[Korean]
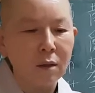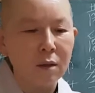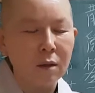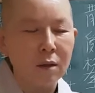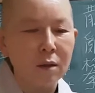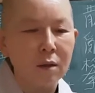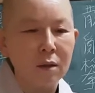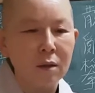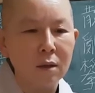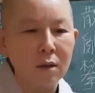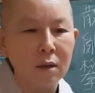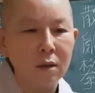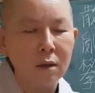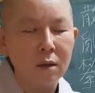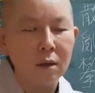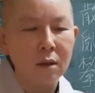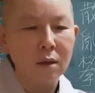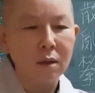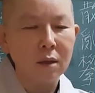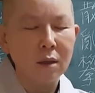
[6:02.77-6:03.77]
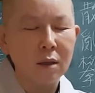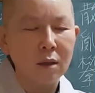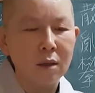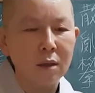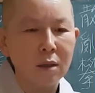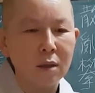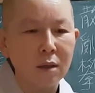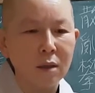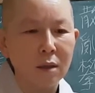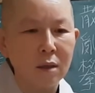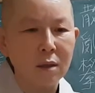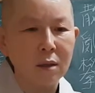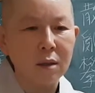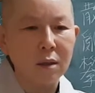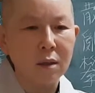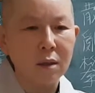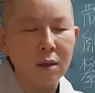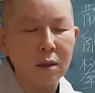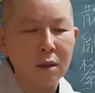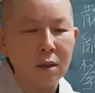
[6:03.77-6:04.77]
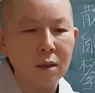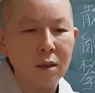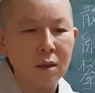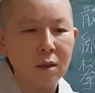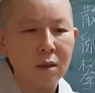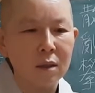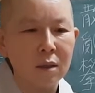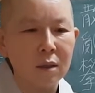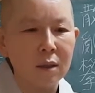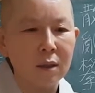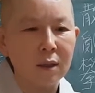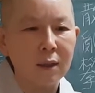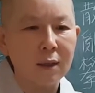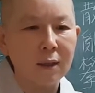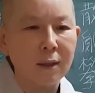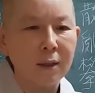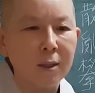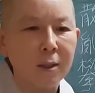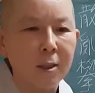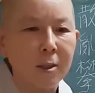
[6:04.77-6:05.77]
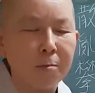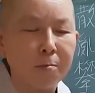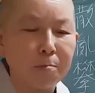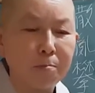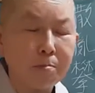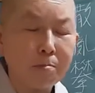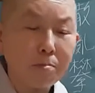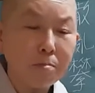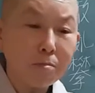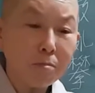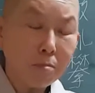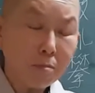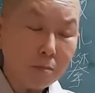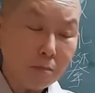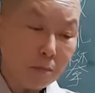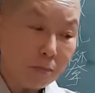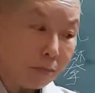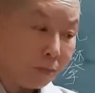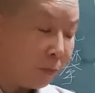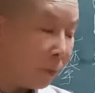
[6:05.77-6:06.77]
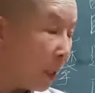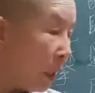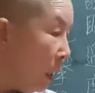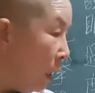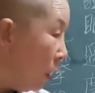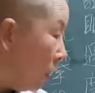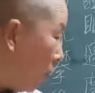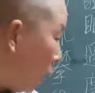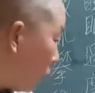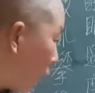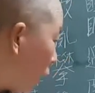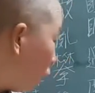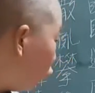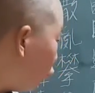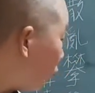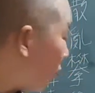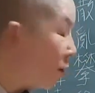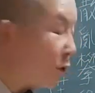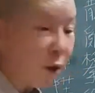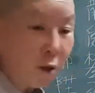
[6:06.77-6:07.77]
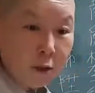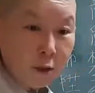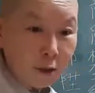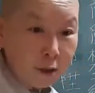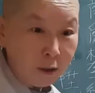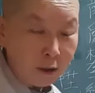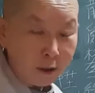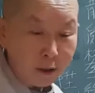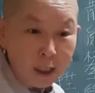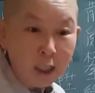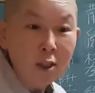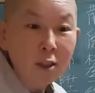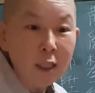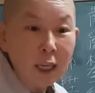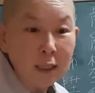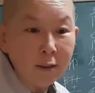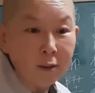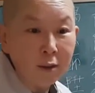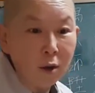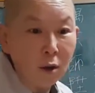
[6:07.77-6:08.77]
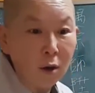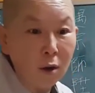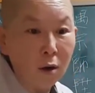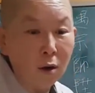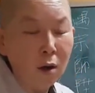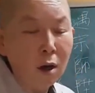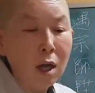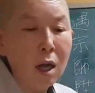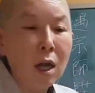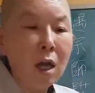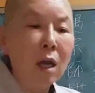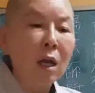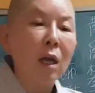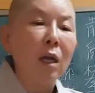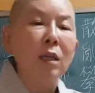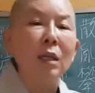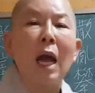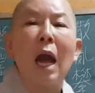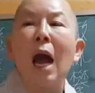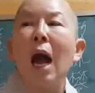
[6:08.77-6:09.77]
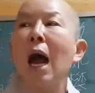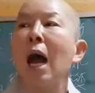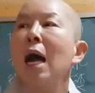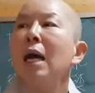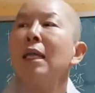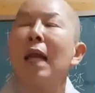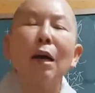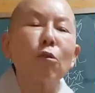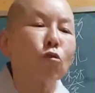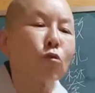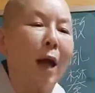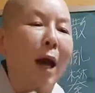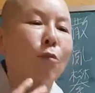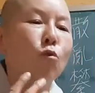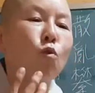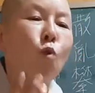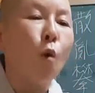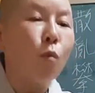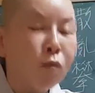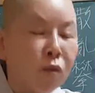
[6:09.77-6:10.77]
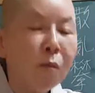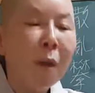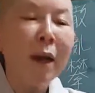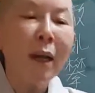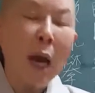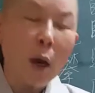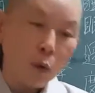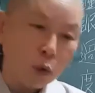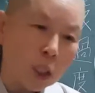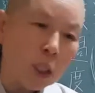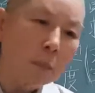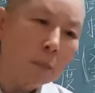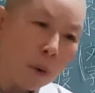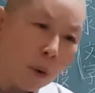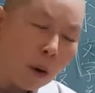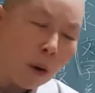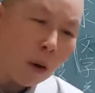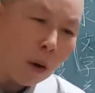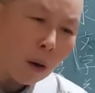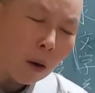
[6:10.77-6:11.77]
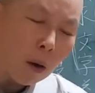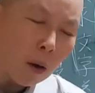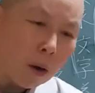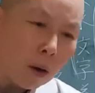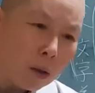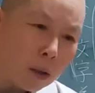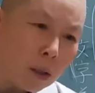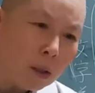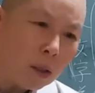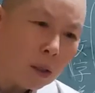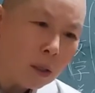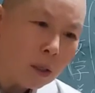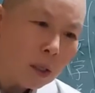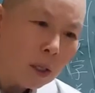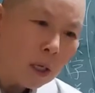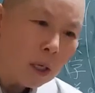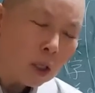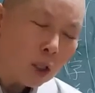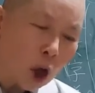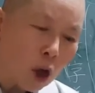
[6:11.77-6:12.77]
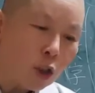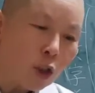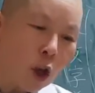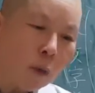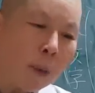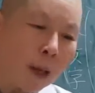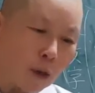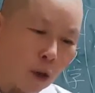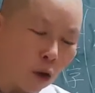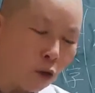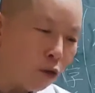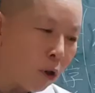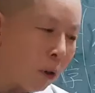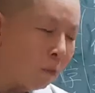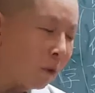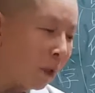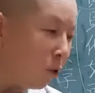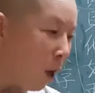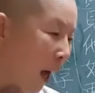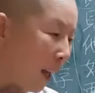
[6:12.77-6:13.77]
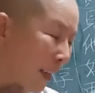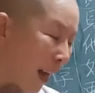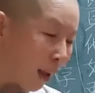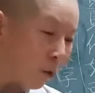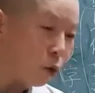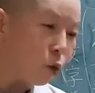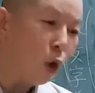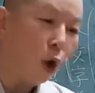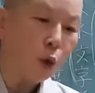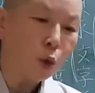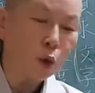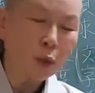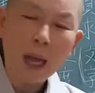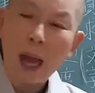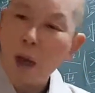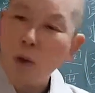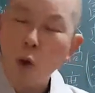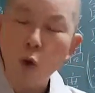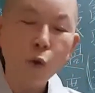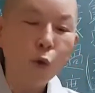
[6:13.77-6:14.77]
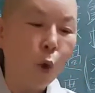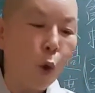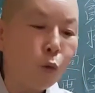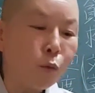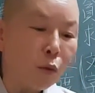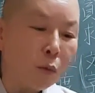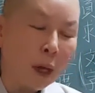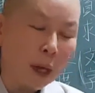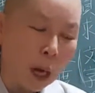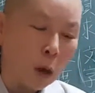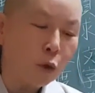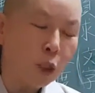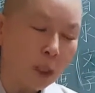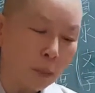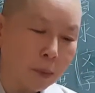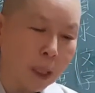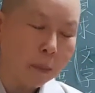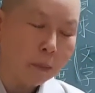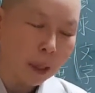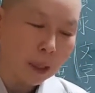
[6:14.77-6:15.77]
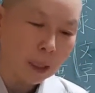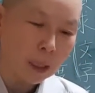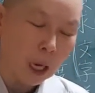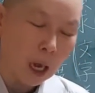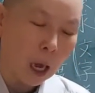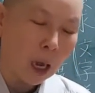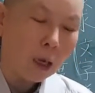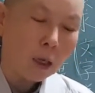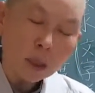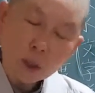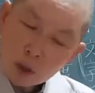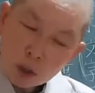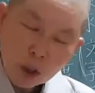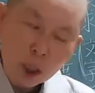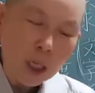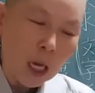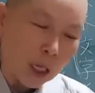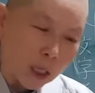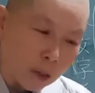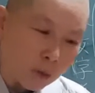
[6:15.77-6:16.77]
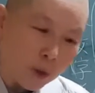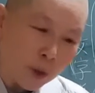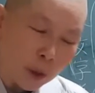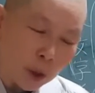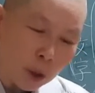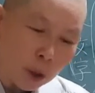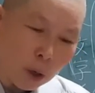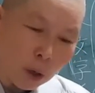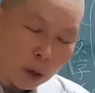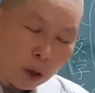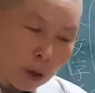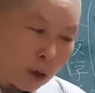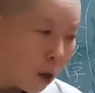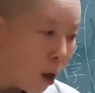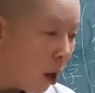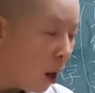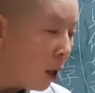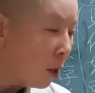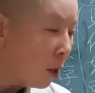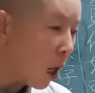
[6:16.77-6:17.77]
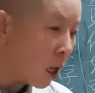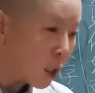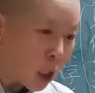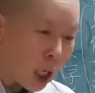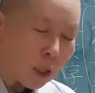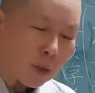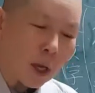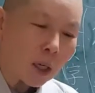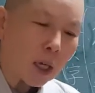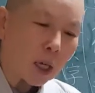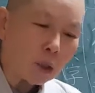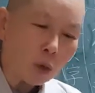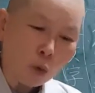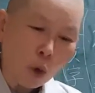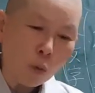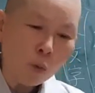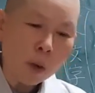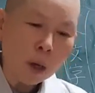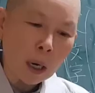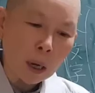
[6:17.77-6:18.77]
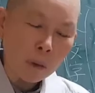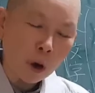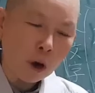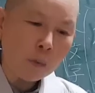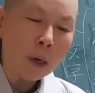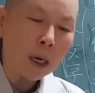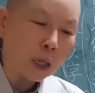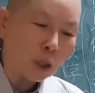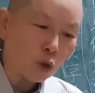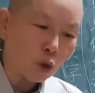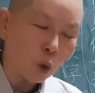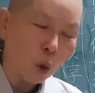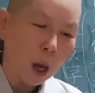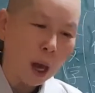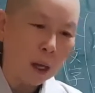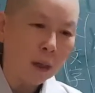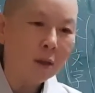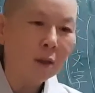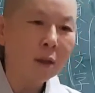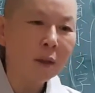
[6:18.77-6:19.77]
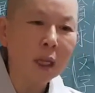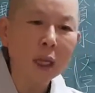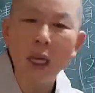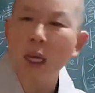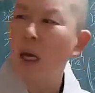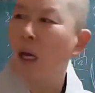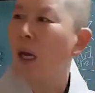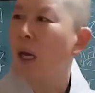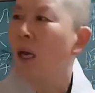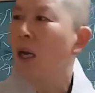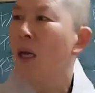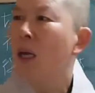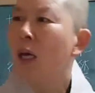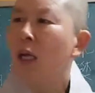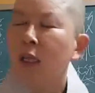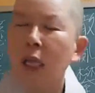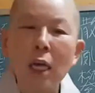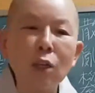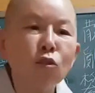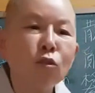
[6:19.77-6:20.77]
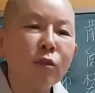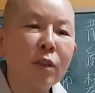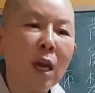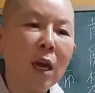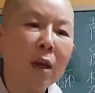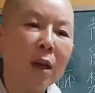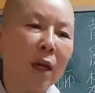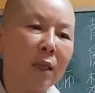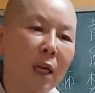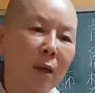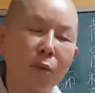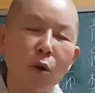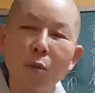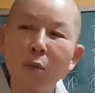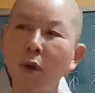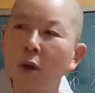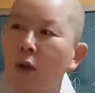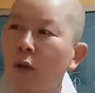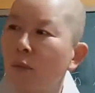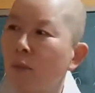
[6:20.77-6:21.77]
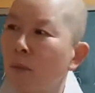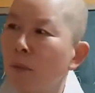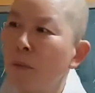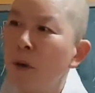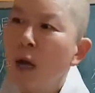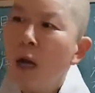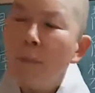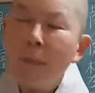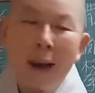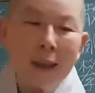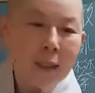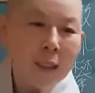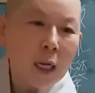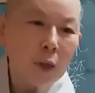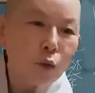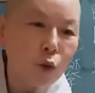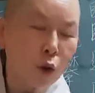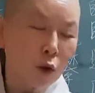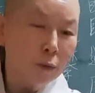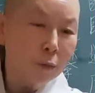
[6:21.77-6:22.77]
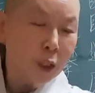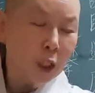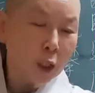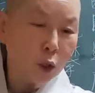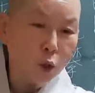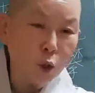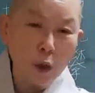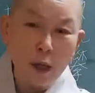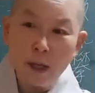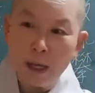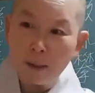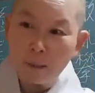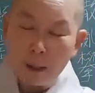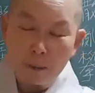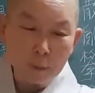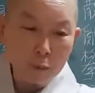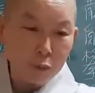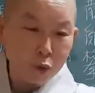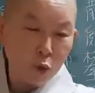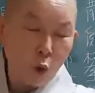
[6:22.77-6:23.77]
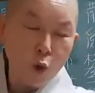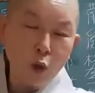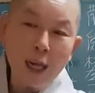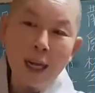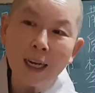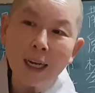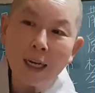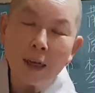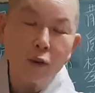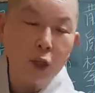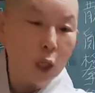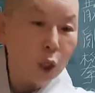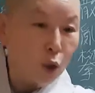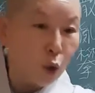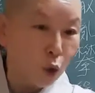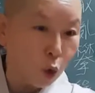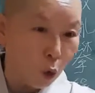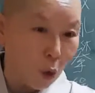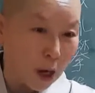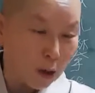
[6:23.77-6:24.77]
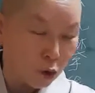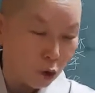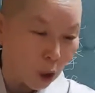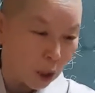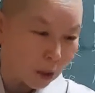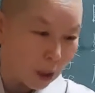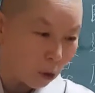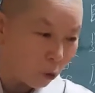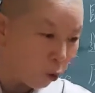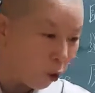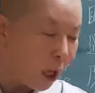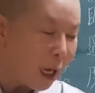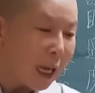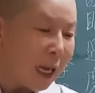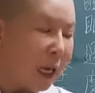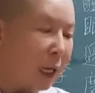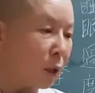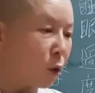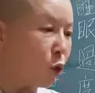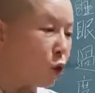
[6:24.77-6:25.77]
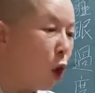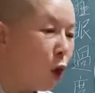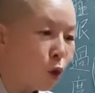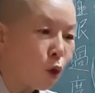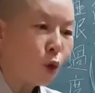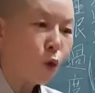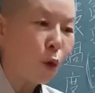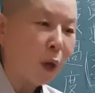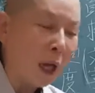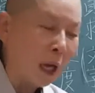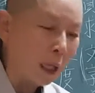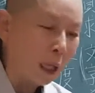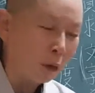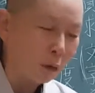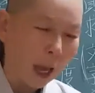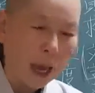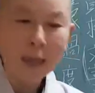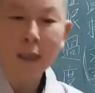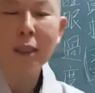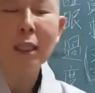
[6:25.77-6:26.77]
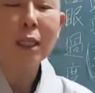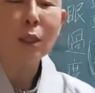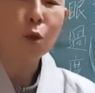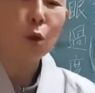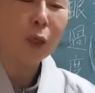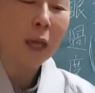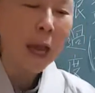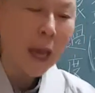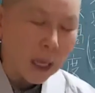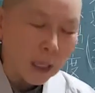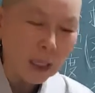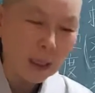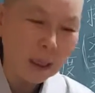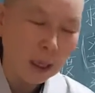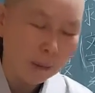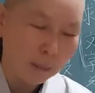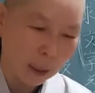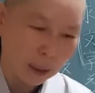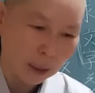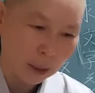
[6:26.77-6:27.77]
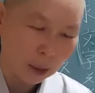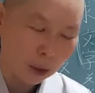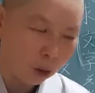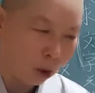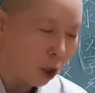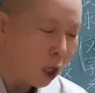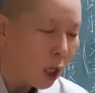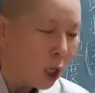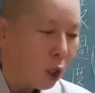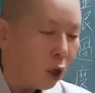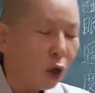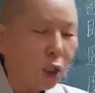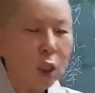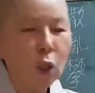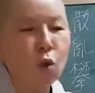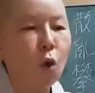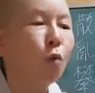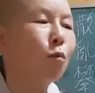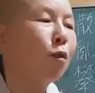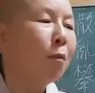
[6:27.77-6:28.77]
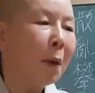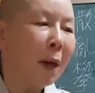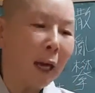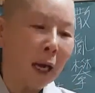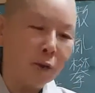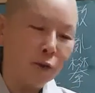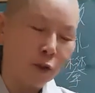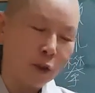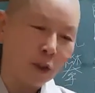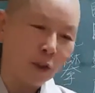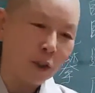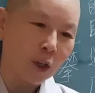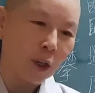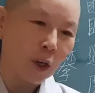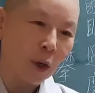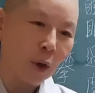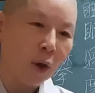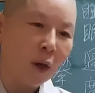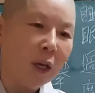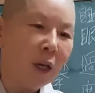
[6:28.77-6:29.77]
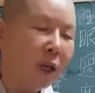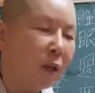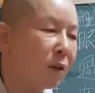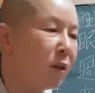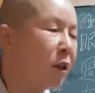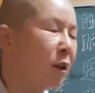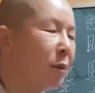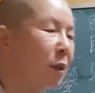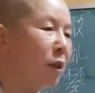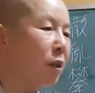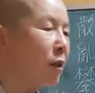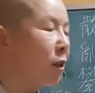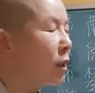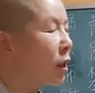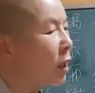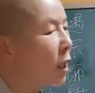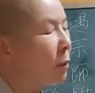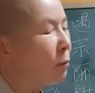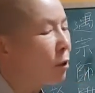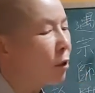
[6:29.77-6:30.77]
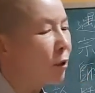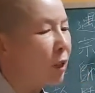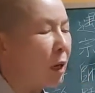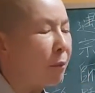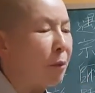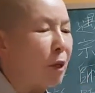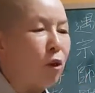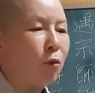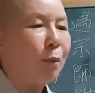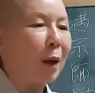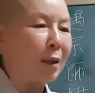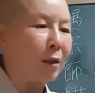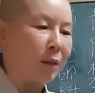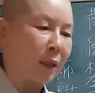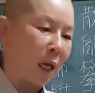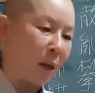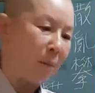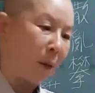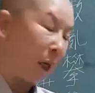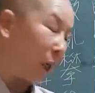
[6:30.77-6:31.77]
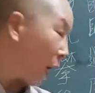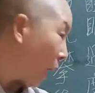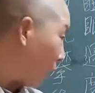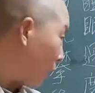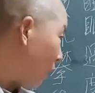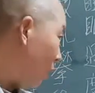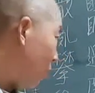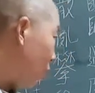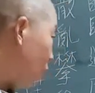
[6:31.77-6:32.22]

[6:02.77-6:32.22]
문자, 보이는 문자라는 거. 그 의미를 되기거나. 근데 대중에서는 이런 게 있어. 다 나도, 나도 공부만 하고 싶어. 응? 경전만 연구하면 나도 너도 다 공, 부만 하고 싶단 말이야. 그렇지 않겠어요? 딱 책상에 앉아 공부하면 얼마나 좋아. 그런데 대중생활을 하다 보면은 반찬도 음식도 그 공양간에서 일도 도와줘야 되고 청소도 해야 되고 다른 일도 해야 된단 말이에요. 어째 공부만 할 수 있어요. 그러면 그렇게 되면 그 사람 미움받는단 말이야.